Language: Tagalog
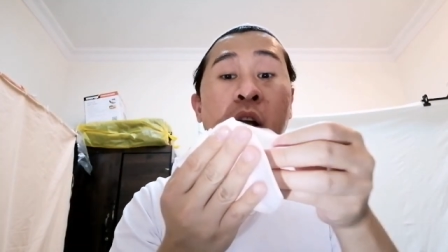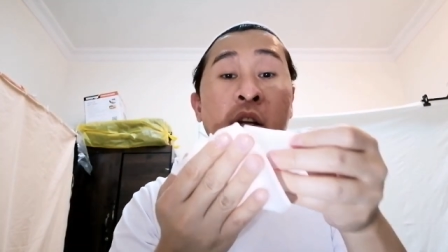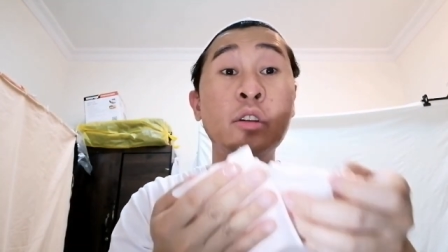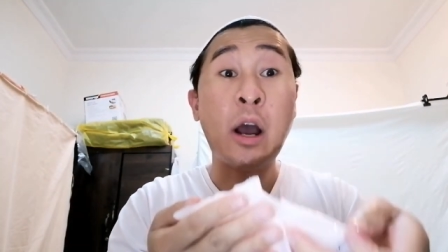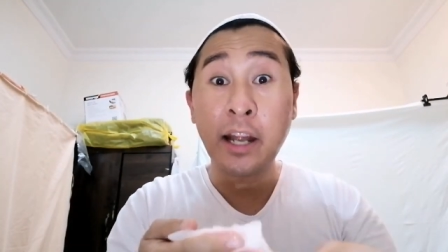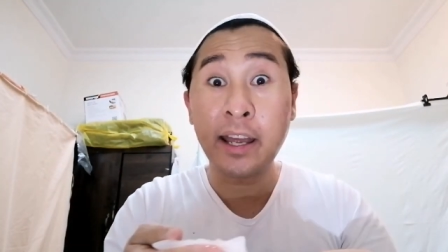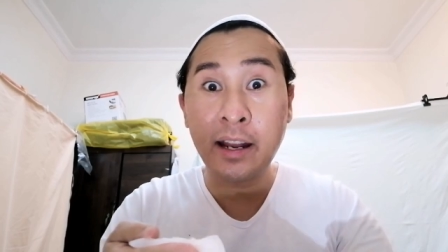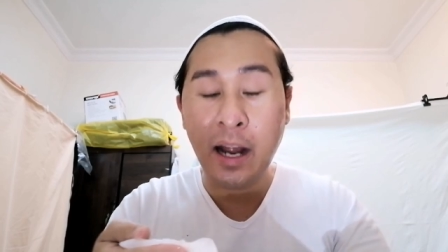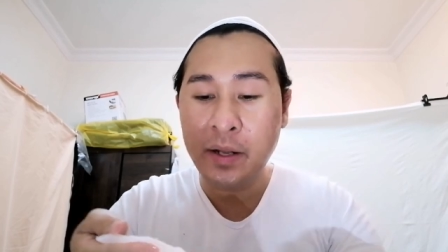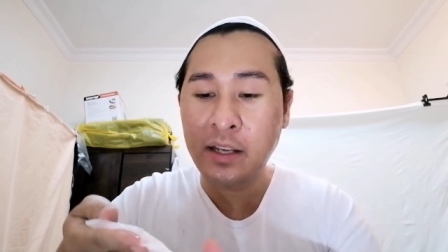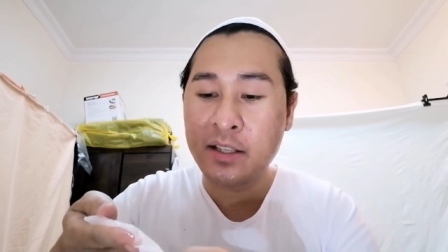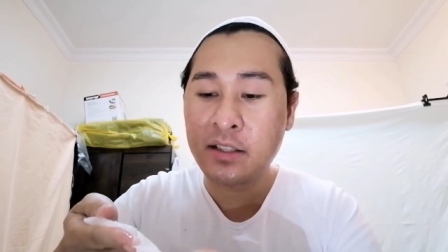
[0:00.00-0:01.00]
na, dito na ako
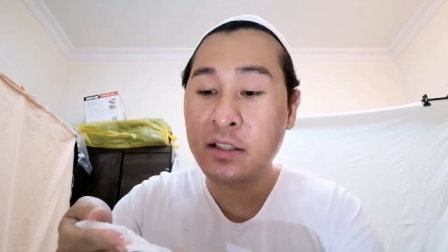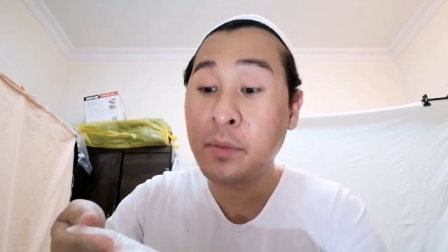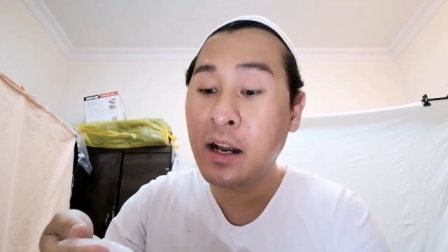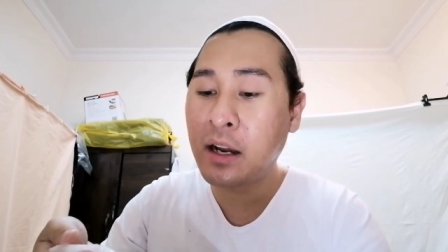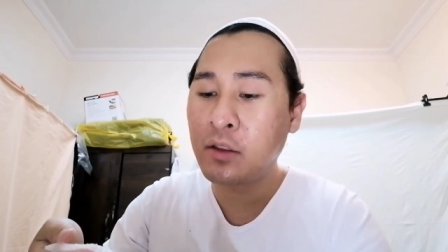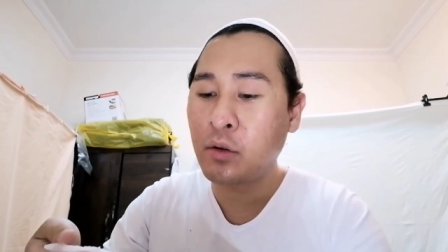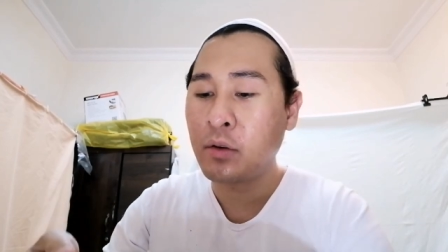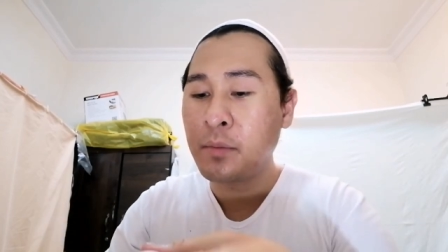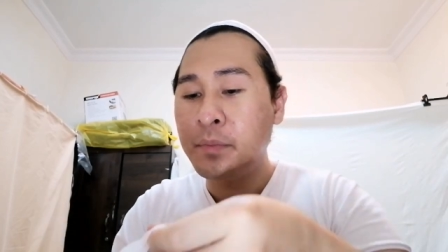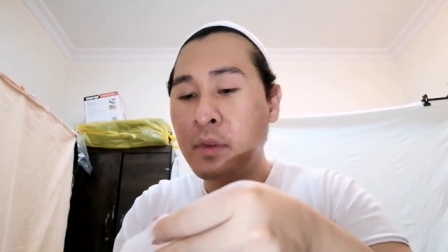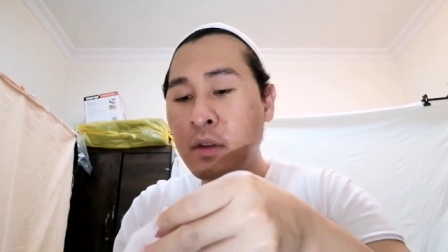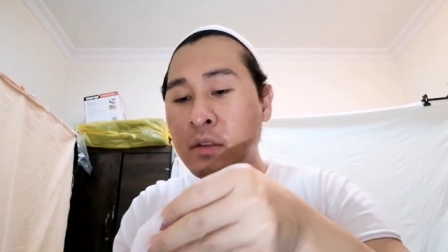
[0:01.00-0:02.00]
nahihirapan guys sa mga ganito.
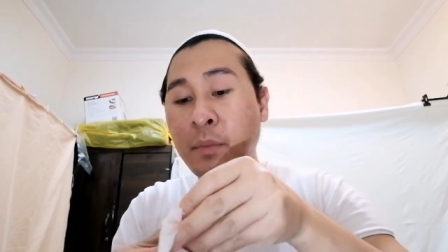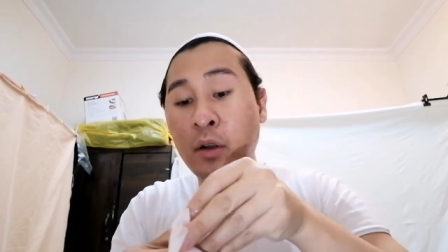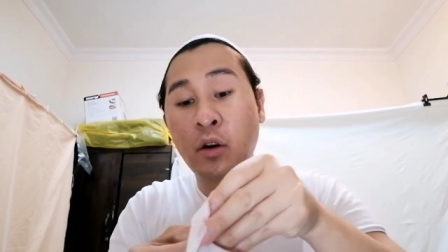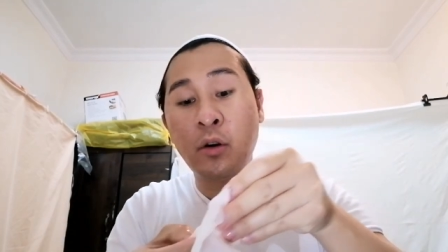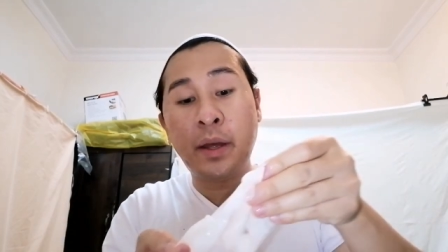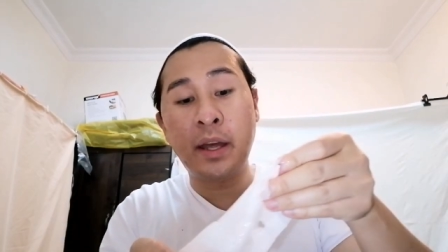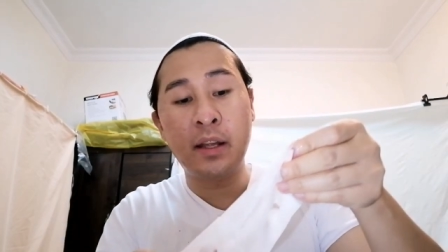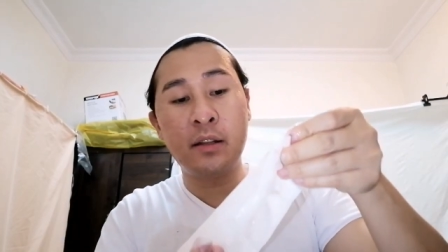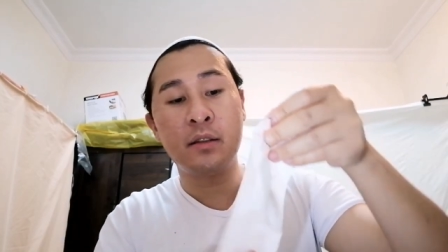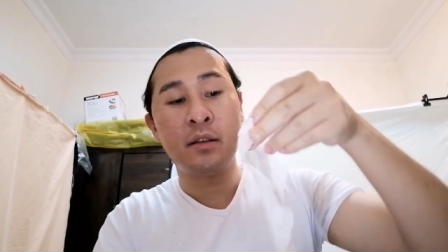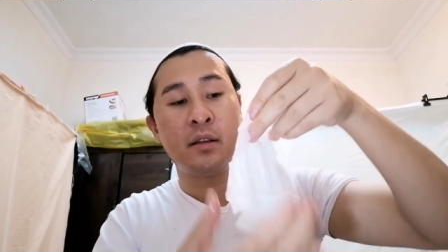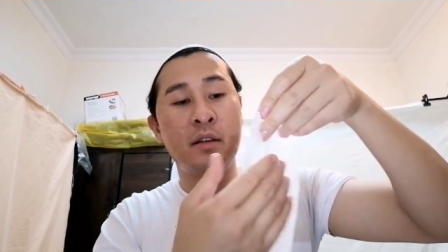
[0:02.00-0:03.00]
Sa pag-open,
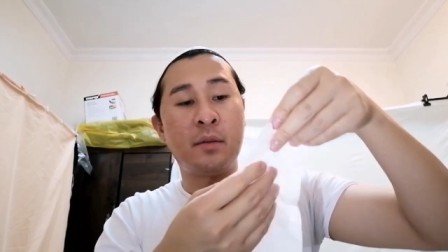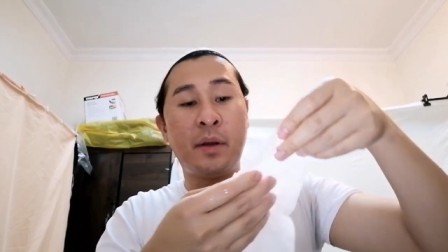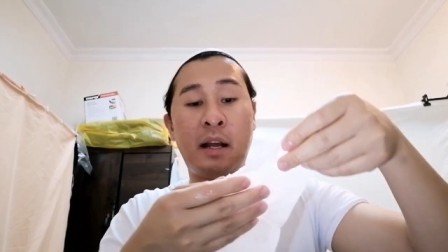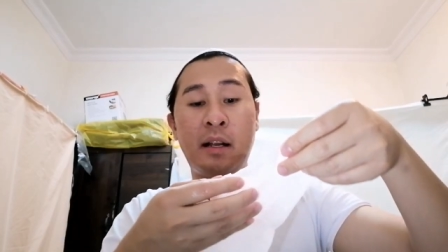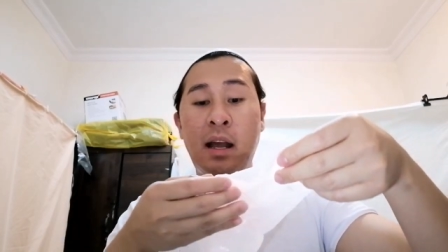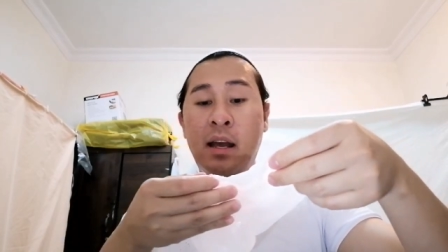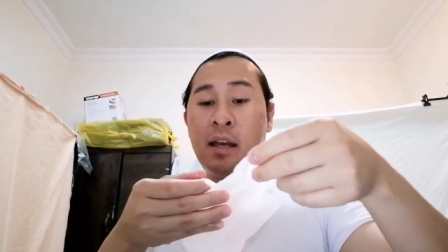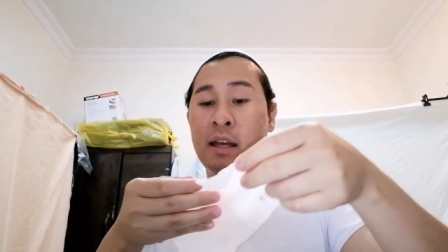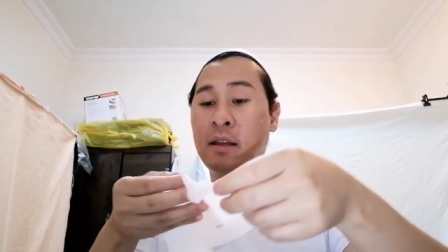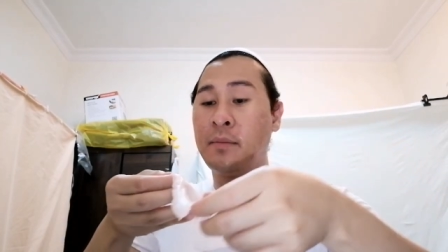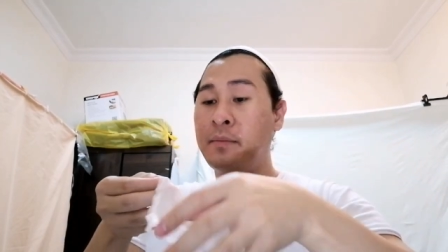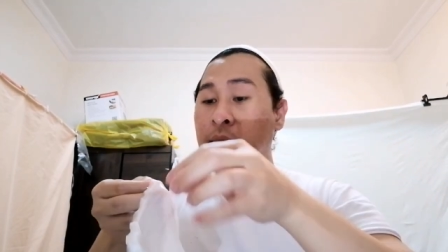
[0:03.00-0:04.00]
sa paglagay,
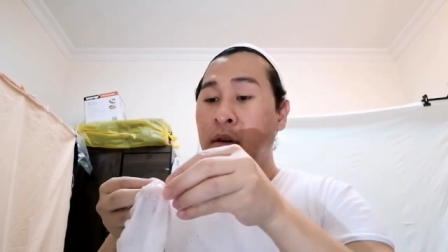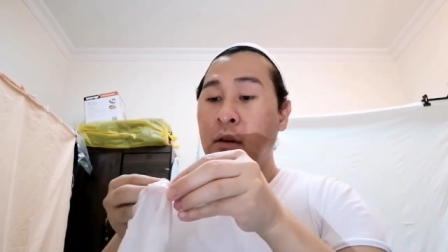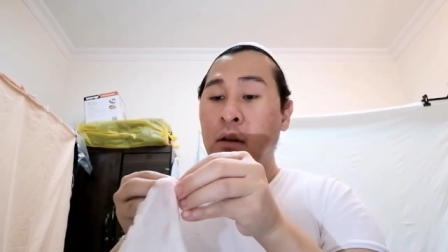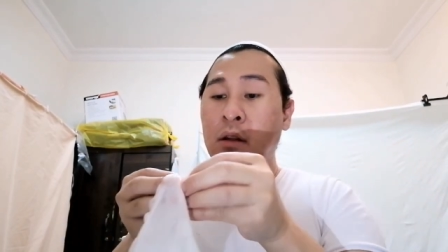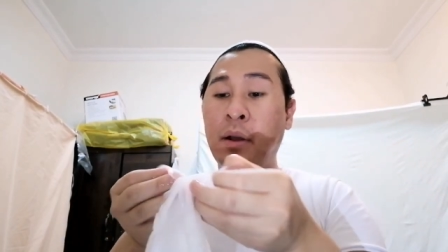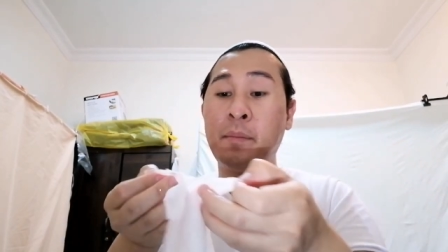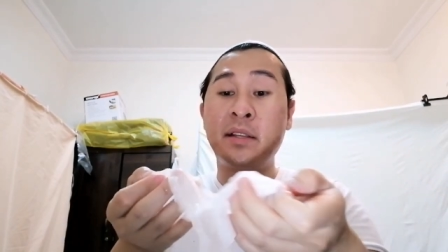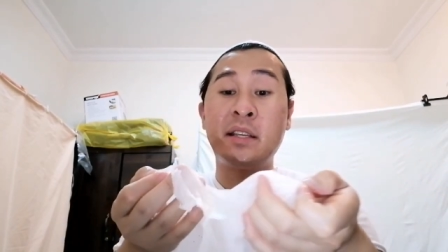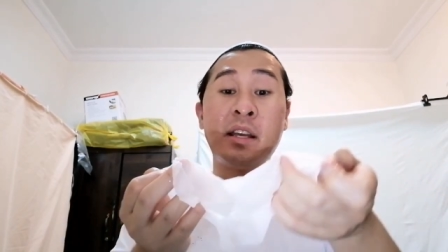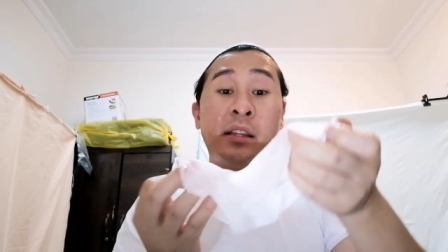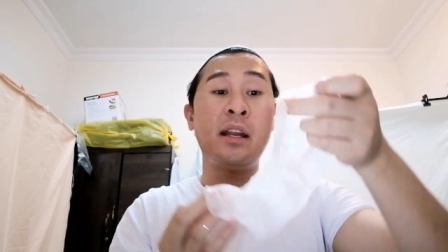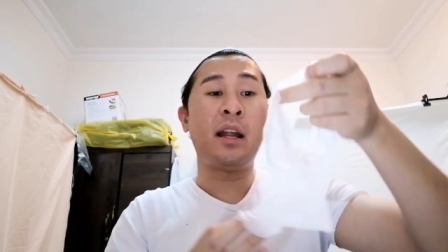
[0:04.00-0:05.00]

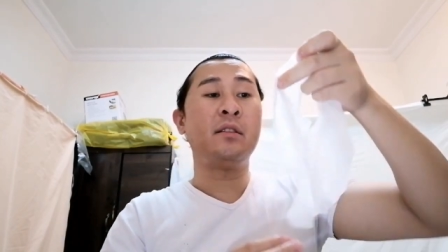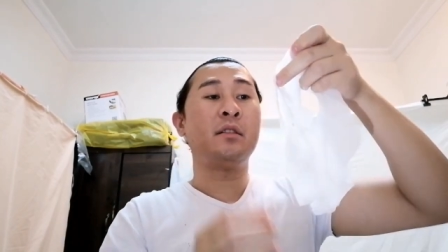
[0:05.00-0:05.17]
nakamessing ang tingnan,